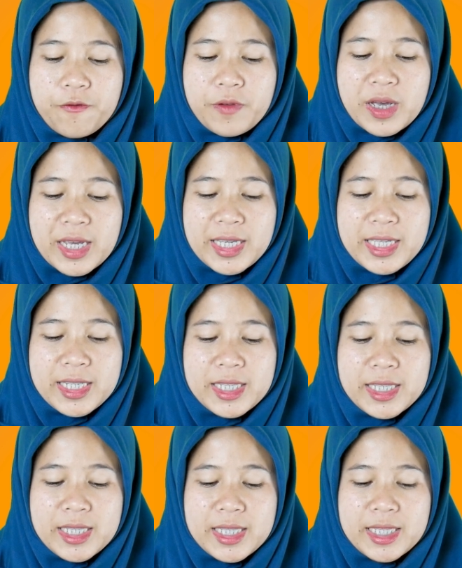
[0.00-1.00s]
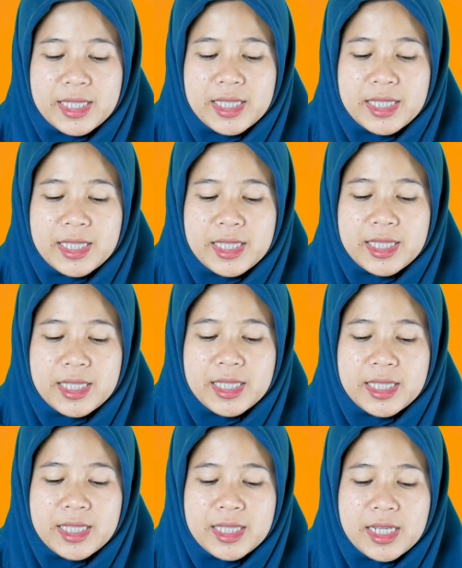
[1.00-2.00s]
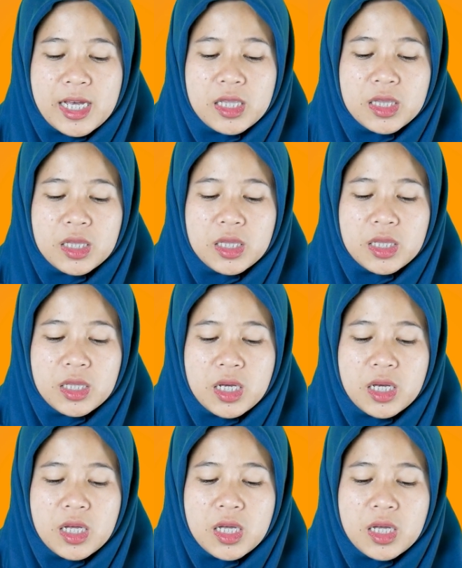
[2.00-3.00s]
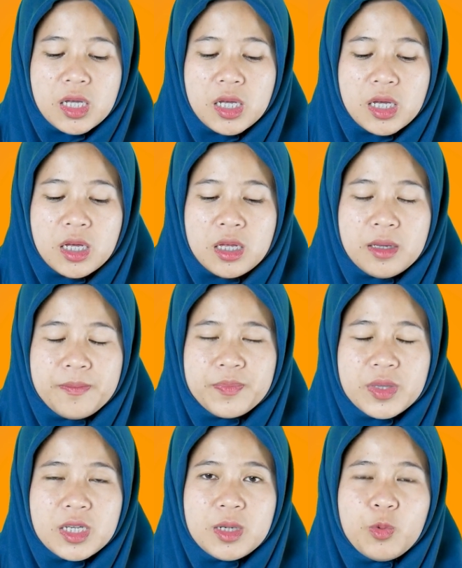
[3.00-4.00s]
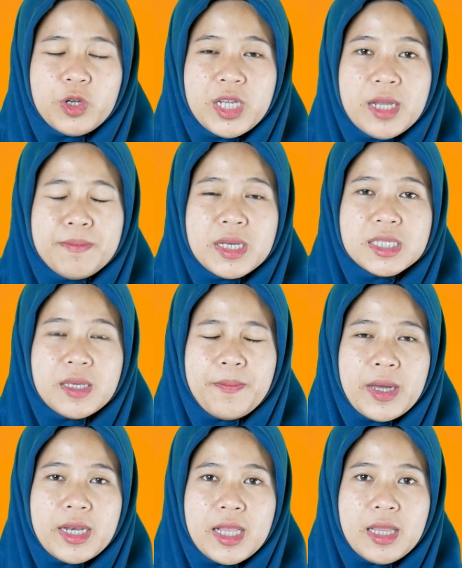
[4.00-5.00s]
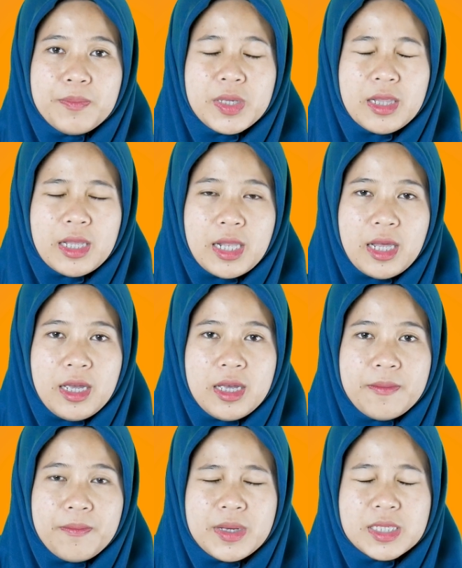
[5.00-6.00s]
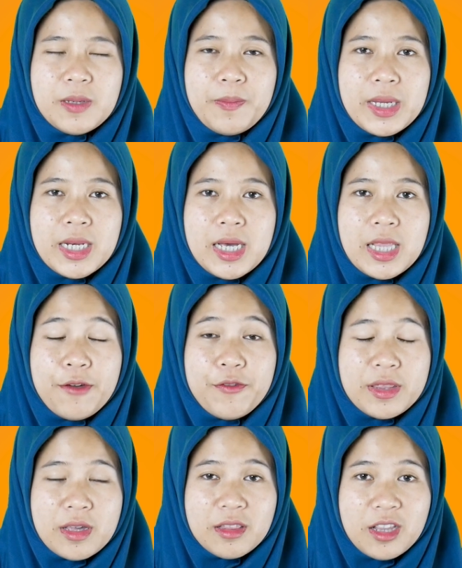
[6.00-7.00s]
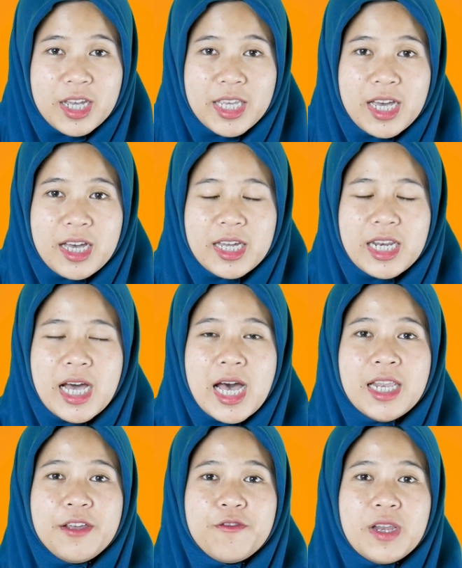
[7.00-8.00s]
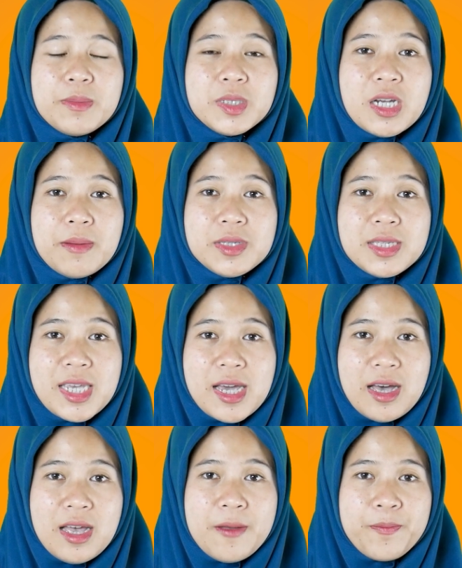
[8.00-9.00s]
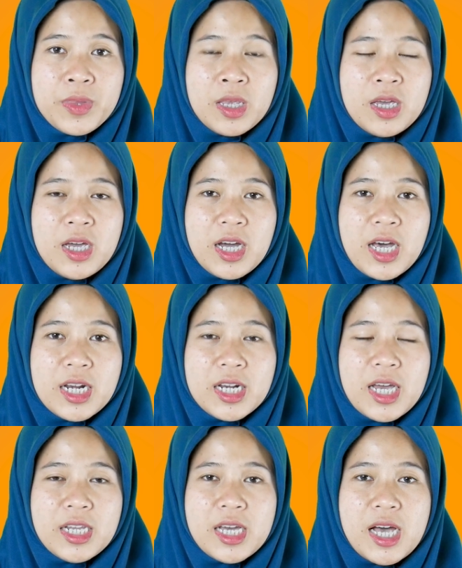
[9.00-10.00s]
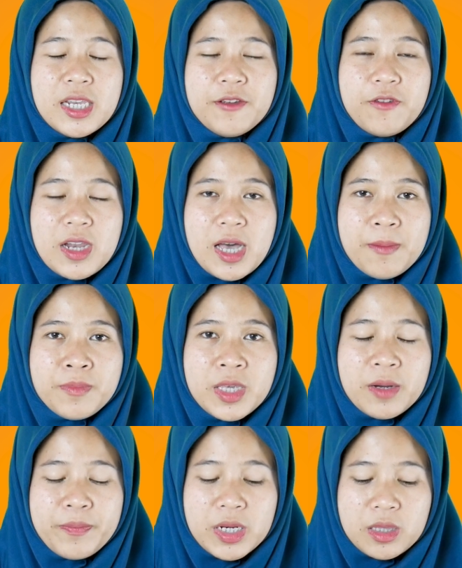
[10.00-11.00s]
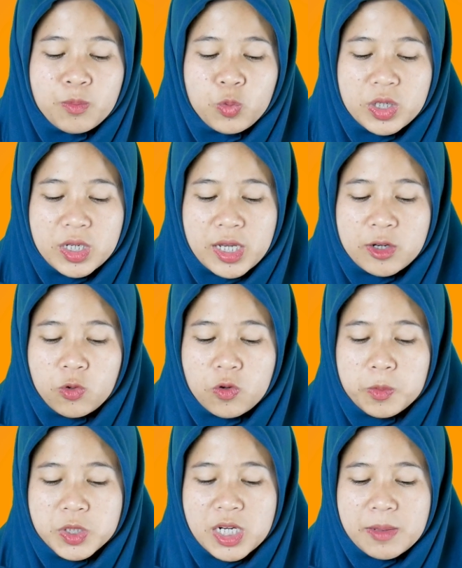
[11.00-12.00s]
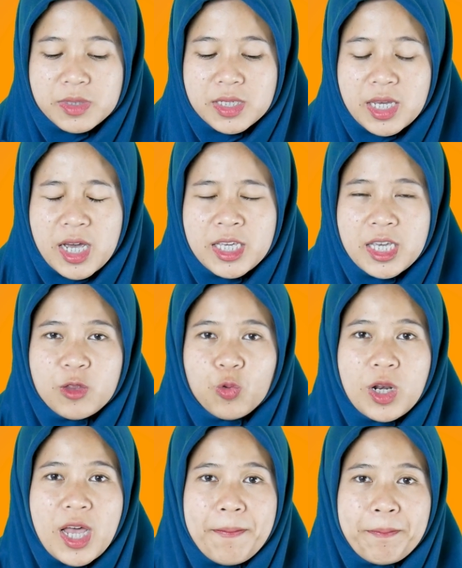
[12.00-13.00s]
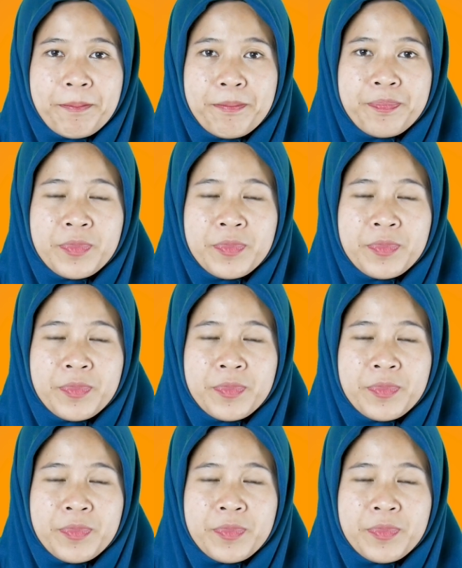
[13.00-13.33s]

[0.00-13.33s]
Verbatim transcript: fa innallah kemudian masih pada lam jalalah masih pada lafaz Allah ya ada alif lam syamsiah karena ada alif lam yang bertemu dengan huruf syamsiah yaitu lam